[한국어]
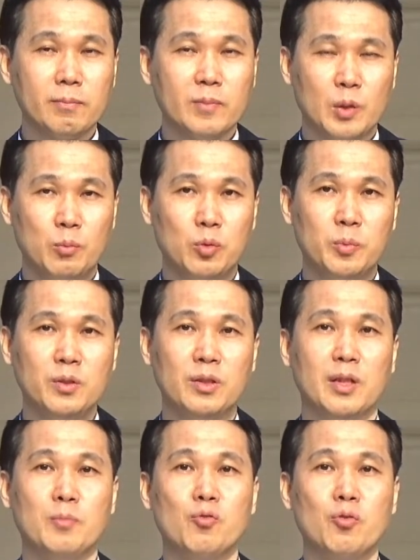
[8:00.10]

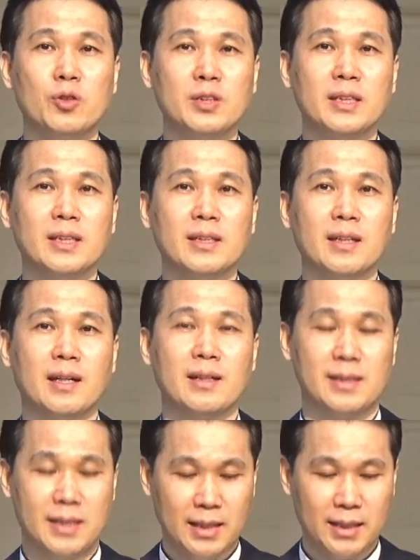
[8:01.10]
부분들이 무엇이 있는가를
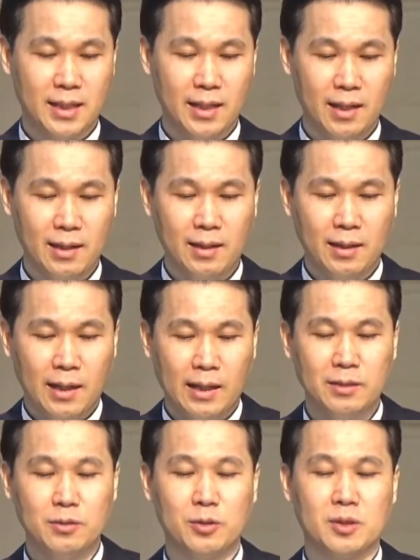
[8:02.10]
찾아야
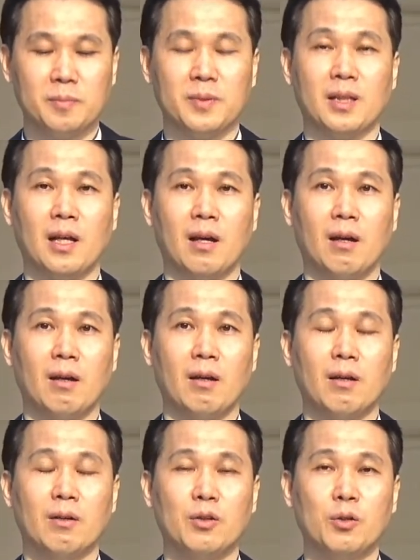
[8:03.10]
하는 것입니다.
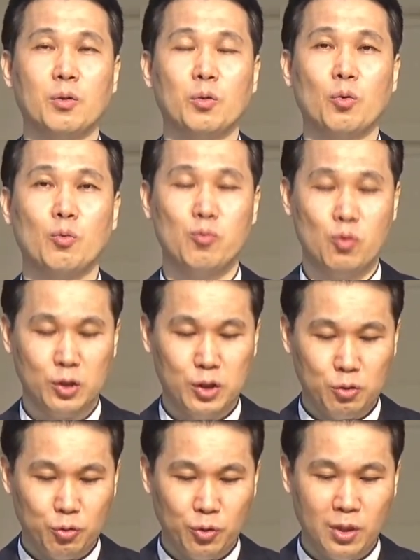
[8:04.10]
그리고 또 무엇이
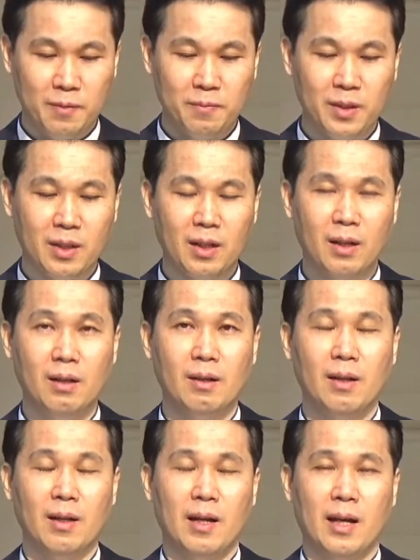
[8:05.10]
중요합니까?
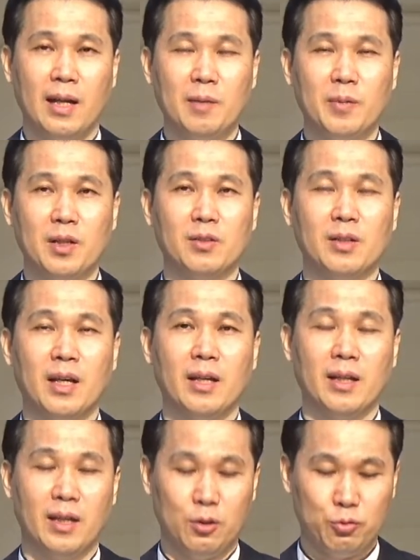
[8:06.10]
하나님께서
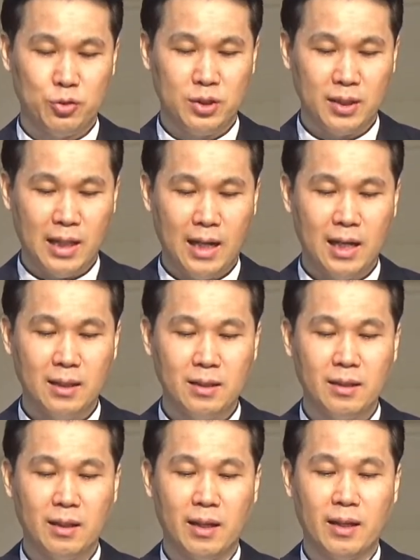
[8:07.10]
나에게 주신
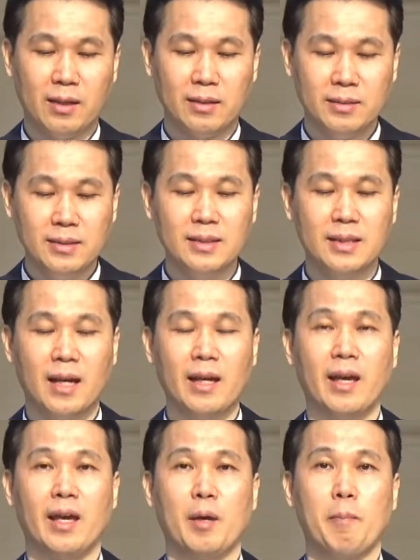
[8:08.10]
달란트의
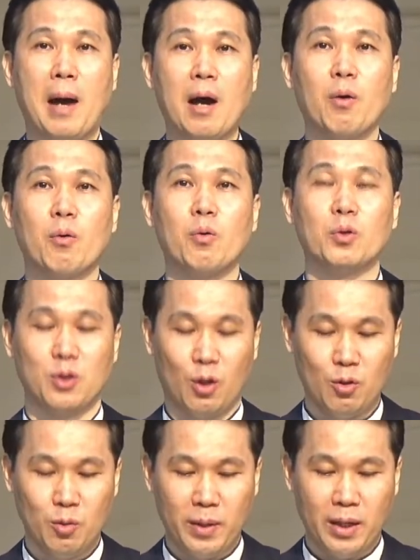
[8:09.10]
은사에 많고
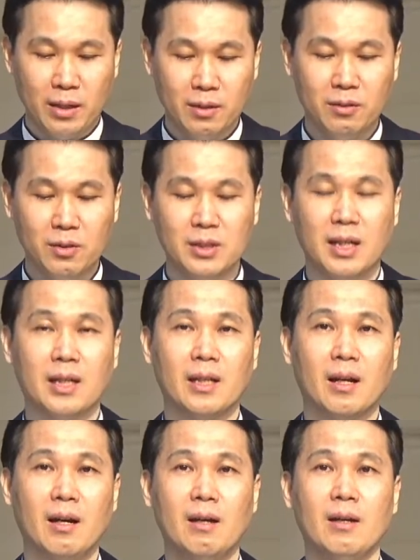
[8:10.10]
적음에 있는 것이 아니라